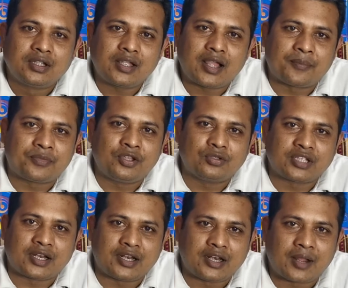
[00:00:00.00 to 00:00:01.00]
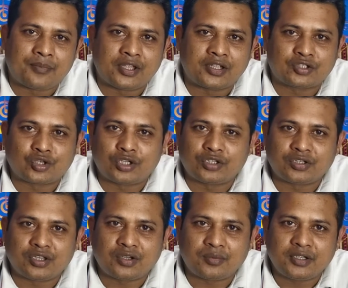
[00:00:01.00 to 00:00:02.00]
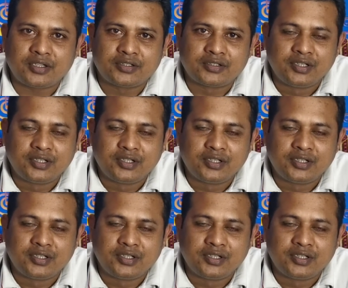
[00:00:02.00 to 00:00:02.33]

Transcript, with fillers: হ্যাঁ আপনিও জানেন আপনাকে সৎ হতে হবে